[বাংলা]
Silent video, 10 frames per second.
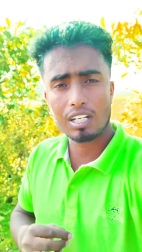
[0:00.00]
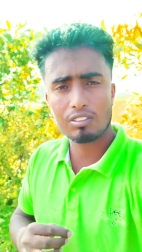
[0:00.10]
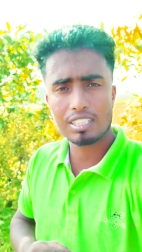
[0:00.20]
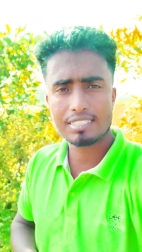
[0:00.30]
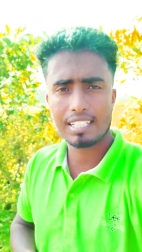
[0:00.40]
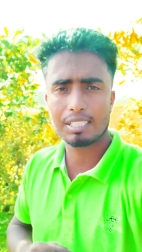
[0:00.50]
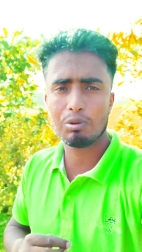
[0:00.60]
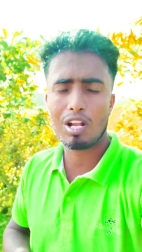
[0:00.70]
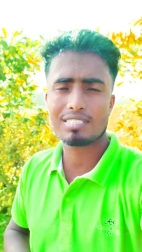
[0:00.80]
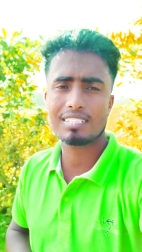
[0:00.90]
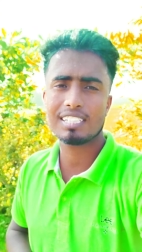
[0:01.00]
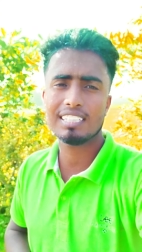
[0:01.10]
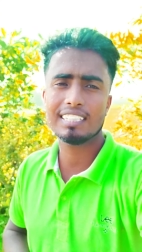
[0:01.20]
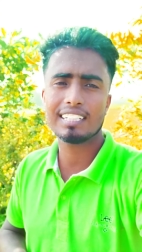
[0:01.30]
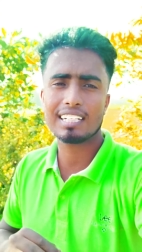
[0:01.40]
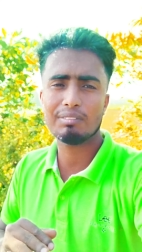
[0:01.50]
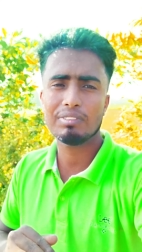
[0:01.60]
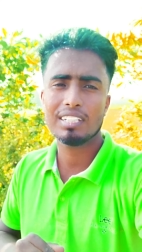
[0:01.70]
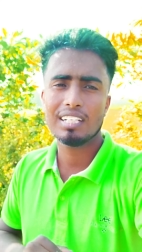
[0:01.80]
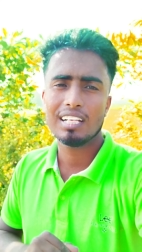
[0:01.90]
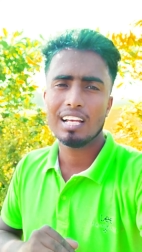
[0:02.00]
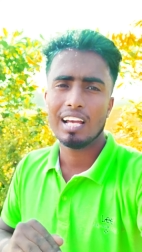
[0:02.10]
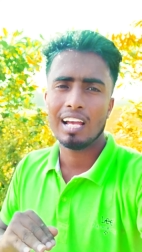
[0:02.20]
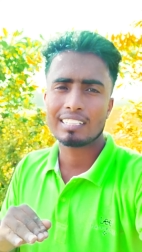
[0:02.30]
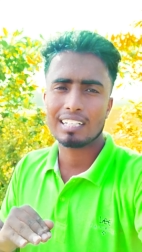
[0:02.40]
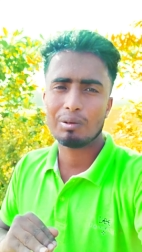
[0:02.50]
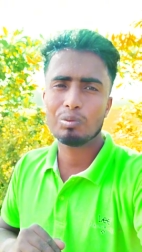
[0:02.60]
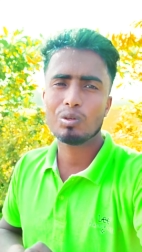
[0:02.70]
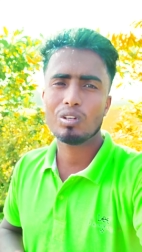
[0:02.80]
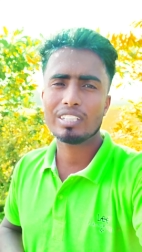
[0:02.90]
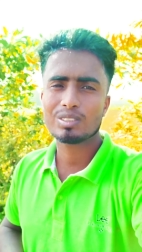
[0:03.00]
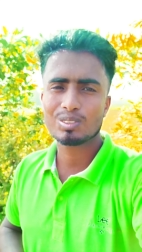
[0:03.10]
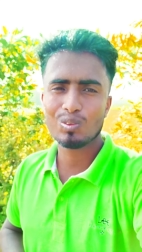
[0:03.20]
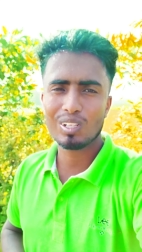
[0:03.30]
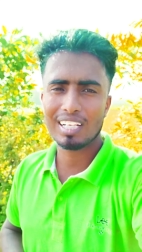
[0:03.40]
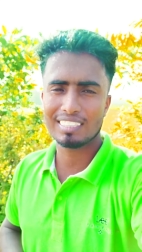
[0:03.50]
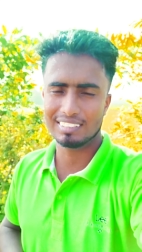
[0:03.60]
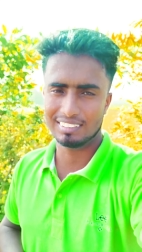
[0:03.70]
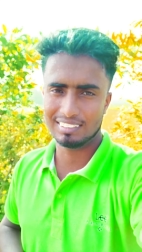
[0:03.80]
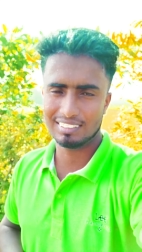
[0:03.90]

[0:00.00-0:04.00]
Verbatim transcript: অলরাউন্ডার সাকিবুল হাসানকে নিয়ে দেখলাম একটা আপুরু অনেক চুলকানি